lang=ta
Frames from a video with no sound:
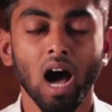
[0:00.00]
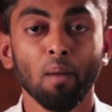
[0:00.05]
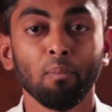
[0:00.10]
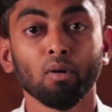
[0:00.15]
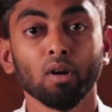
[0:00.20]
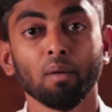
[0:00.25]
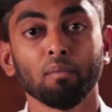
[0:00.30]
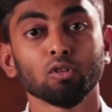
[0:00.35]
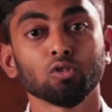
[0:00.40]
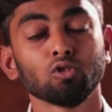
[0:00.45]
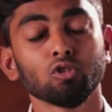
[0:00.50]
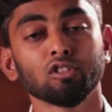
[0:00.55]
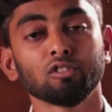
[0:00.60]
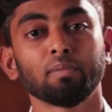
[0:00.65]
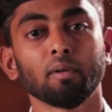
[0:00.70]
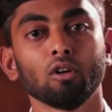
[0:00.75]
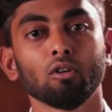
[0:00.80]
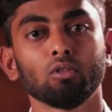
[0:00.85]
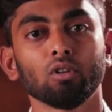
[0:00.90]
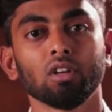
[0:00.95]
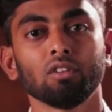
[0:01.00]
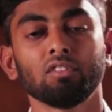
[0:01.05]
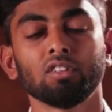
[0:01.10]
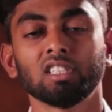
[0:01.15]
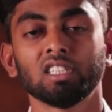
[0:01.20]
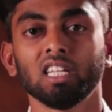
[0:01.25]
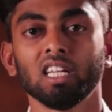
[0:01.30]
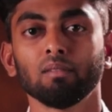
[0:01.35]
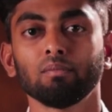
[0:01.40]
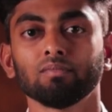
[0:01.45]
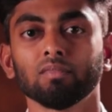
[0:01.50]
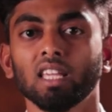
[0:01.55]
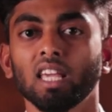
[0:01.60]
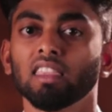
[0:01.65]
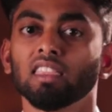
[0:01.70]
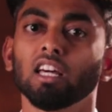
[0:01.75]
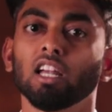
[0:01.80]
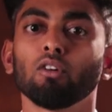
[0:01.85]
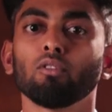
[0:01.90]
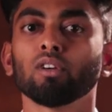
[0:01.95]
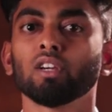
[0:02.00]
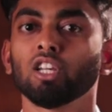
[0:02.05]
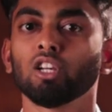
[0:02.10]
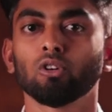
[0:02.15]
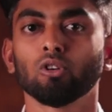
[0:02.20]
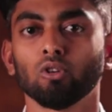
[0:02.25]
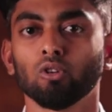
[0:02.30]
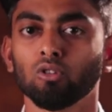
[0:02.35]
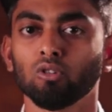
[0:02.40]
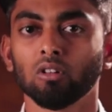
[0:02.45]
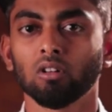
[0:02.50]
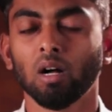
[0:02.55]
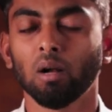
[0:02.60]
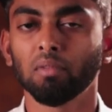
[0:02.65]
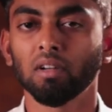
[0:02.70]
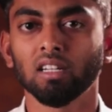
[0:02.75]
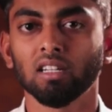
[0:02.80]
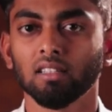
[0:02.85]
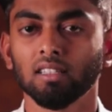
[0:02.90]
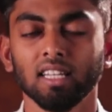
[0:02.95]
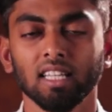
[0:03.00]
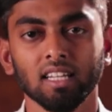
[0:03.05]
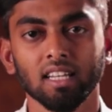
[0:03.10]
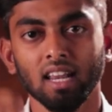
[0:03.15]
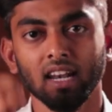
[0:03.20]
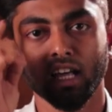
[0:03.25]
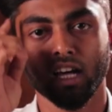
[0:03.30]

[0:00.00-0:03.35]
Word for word: அப்போ நம்ம சூஸ் பண்ணக்கூடிய விஷயம் எந்த அளவுக்கு இருக்கணும் அப்படின்றத நீங்கள்